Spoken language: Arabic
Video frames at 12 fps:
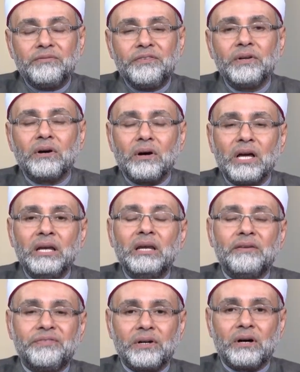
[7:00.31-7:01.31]
في
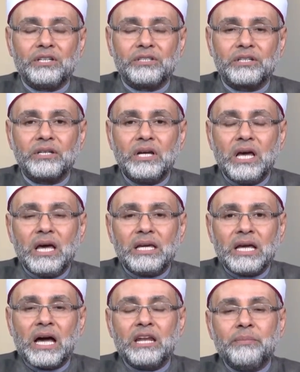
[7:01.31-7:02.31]
إلا في خير
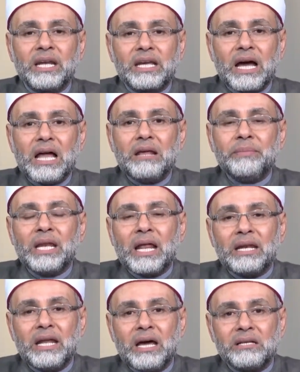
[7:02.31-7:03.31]
يعني من كان من
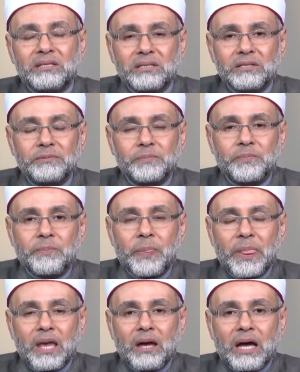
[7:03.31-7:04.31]
الناس
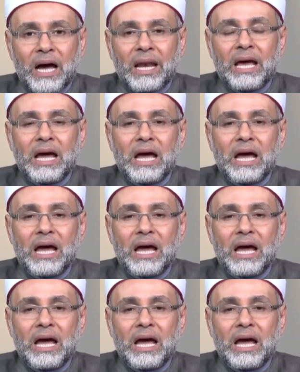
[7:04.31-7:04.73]
على